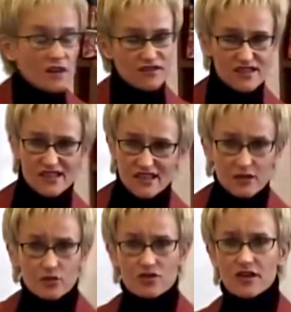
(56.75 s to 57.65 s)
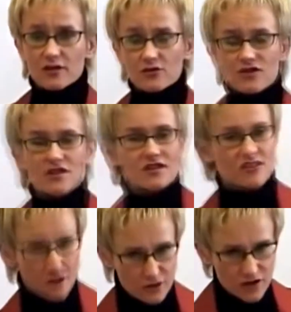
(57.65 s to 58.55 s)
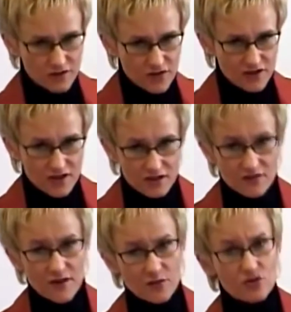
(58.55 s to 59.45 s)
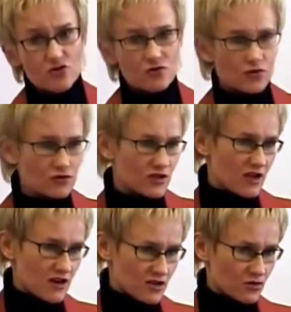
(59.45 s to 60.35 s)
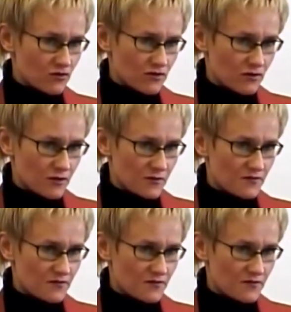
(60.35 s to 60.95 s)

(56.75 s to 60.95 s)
Все люди, которые не знают ответ на этот вопрос, умрут нереализованными.